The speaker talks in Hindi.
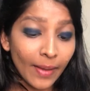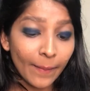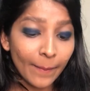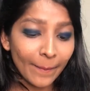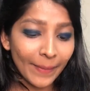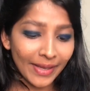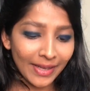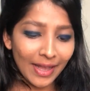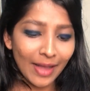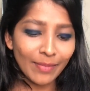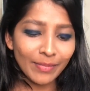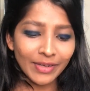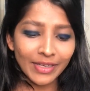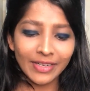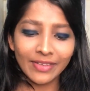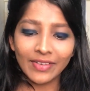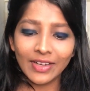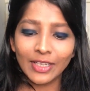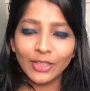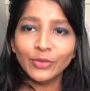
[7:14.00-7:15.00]
मैं काम
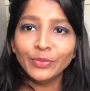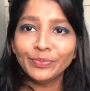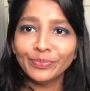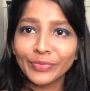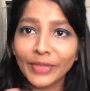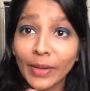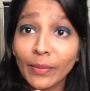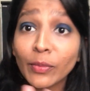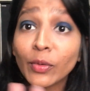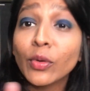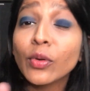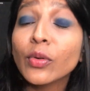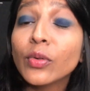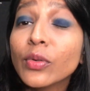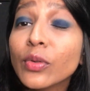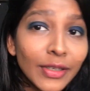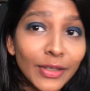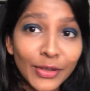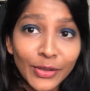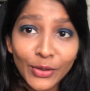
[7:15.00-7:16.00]
करने वाली हूँ हम एम
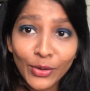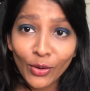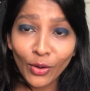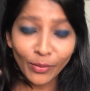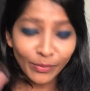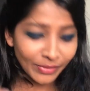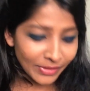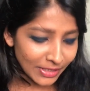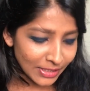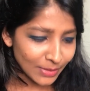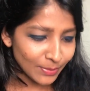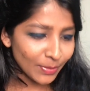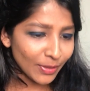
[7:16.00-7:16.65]
गोइंग ड्रॉप दीज